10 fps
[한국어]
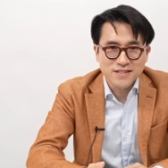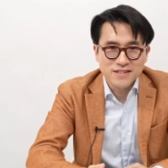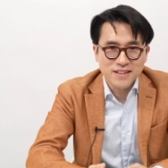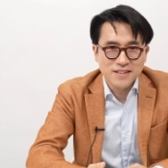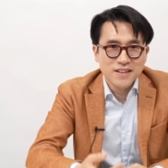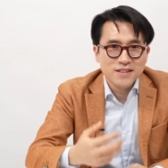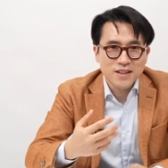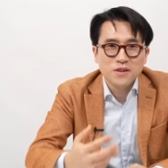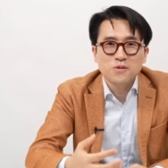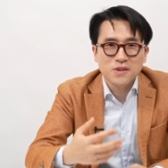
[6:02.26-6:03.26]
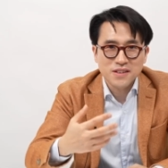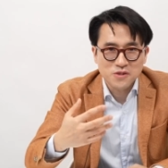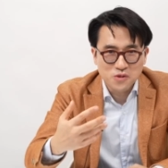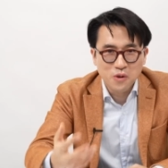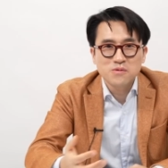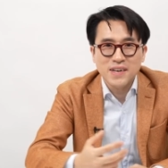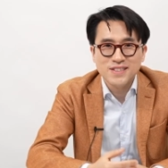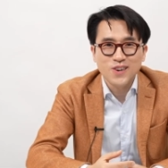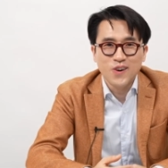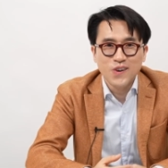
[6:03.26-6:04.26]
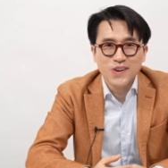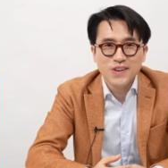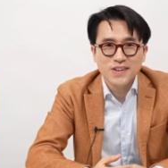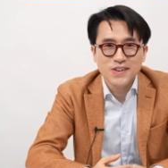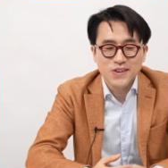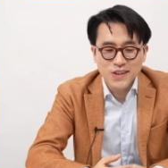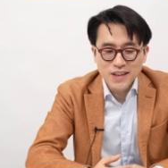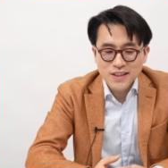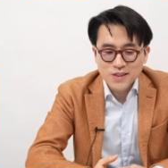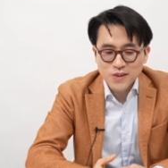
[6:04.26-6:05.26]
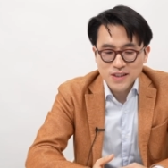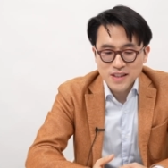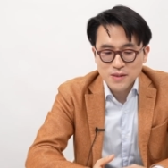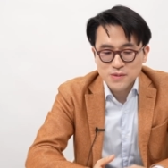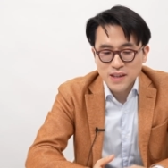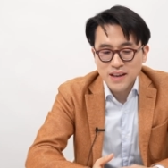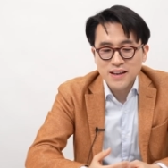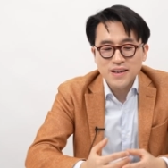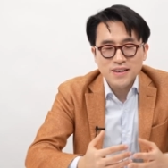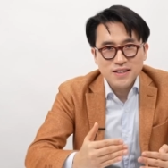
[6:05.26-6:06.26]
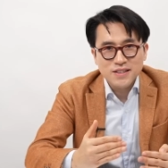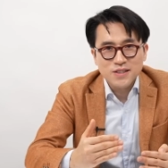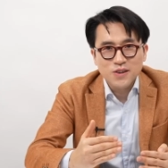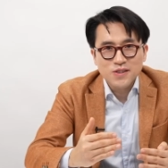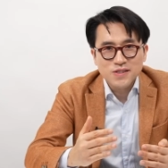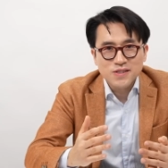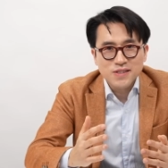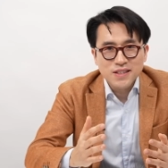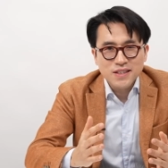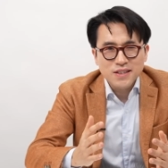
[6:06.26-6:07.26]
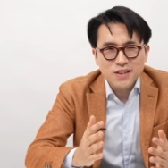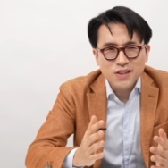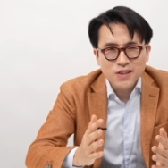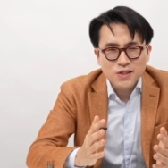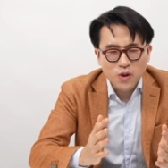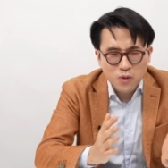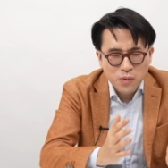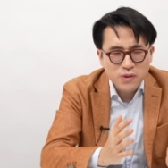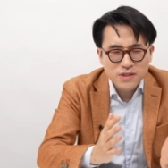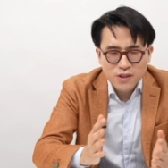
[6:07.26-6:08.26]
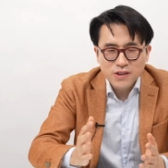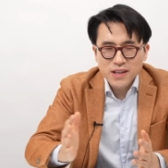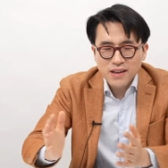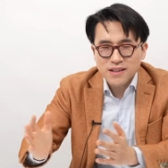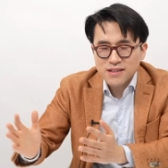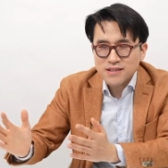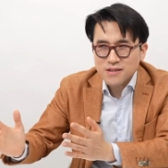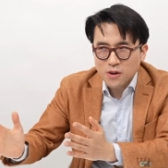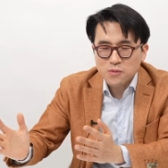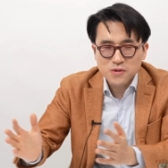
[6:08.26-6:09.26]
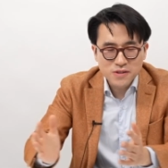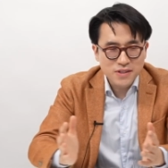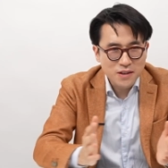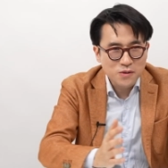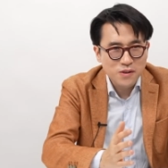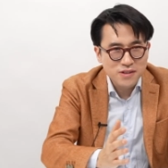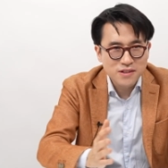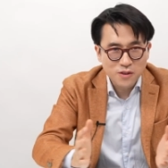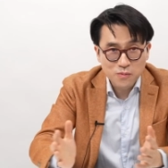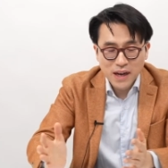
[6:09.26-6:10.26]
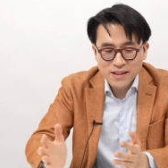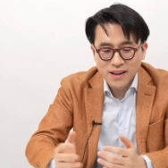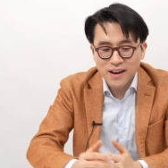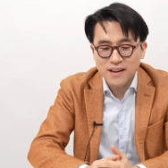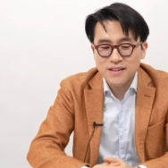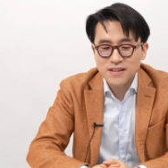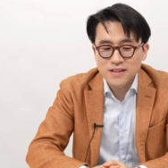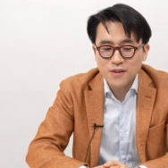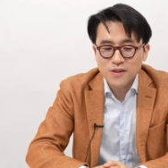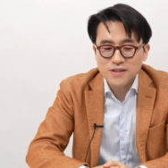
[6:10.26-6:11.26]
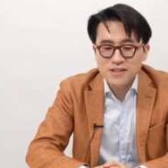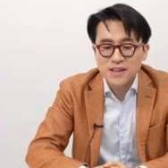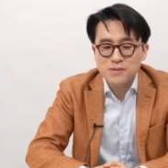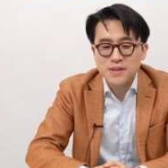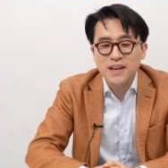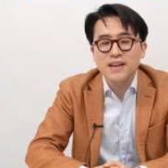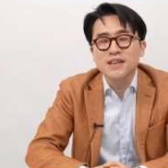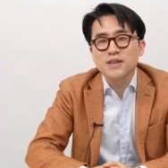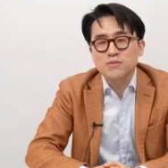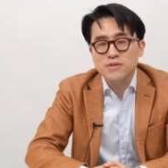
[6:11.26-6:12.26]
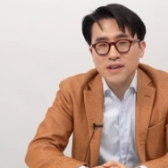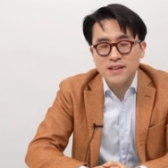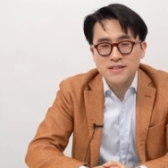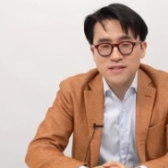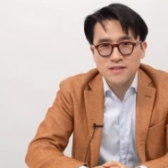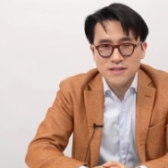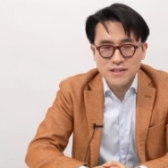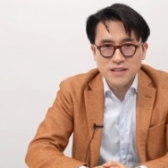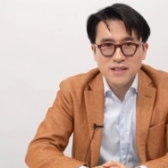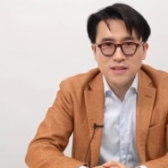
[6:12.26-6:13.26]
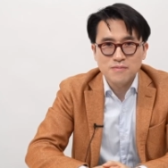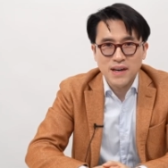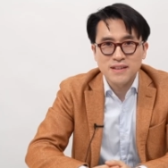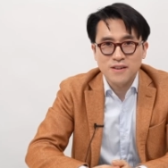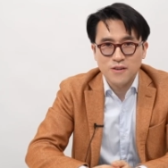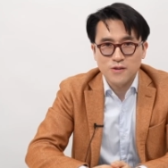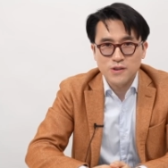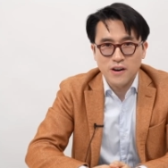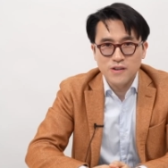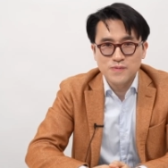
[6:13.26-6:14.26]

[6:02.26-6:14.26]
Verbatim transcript: 있을 때 새로운 게 너무 많죠. 어, 그렇기 때문에 그런 어, 정보를 처리해야 되는 너무 새로운 것들이 너무 많다. 이, 이런 것들 때문에 불안해지는 일들이 많을 거고요.